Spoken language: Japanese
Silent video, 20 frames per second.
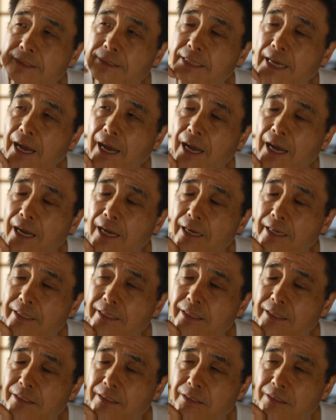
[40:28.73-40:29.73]
だ
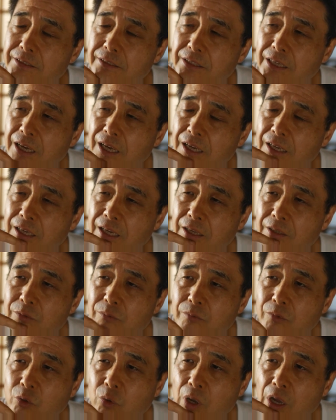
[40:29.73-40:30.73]
なんか
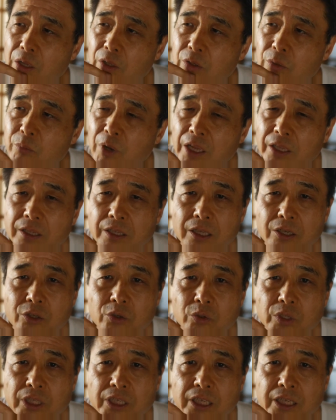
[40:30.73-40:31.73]
他にも合ってる
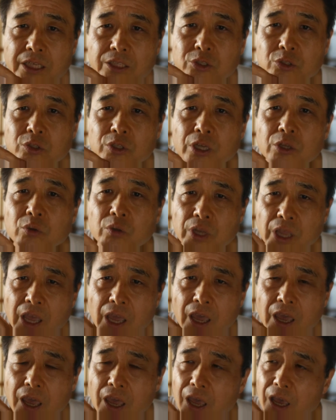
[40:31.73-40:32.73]
ような気がするけど
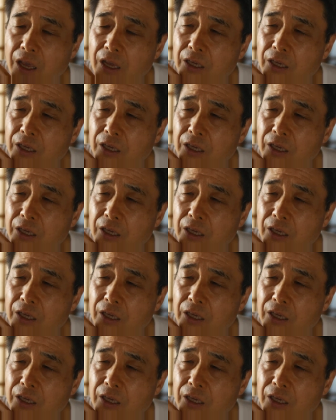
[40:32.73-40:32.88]
ね